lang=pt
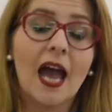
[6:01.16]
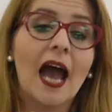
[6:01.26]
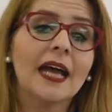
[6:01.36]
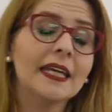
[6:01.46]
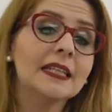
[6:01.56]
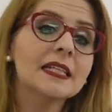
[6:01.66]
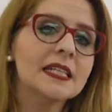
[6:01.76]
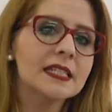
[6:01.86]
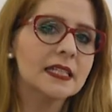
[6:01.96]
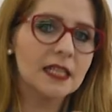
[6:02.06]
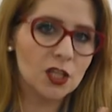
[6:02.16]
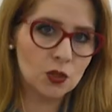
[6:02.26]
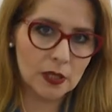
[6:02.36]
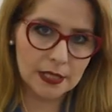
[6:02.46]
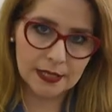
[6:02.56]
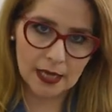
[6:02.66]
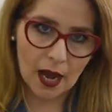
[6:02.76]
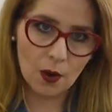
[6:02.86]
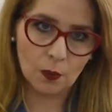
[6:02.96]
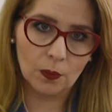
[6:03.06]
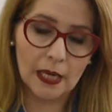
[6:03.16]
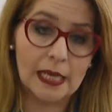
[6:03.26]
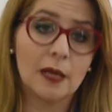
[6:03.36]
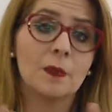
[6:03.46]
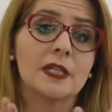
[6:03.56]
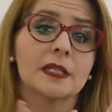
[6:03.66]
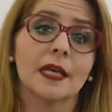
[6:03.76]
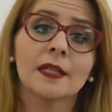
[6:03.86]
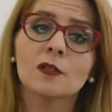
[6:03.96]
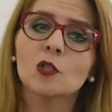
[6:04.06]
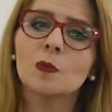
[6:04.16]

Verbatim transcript: Ainda nesse trecho inicial, ele apresenta os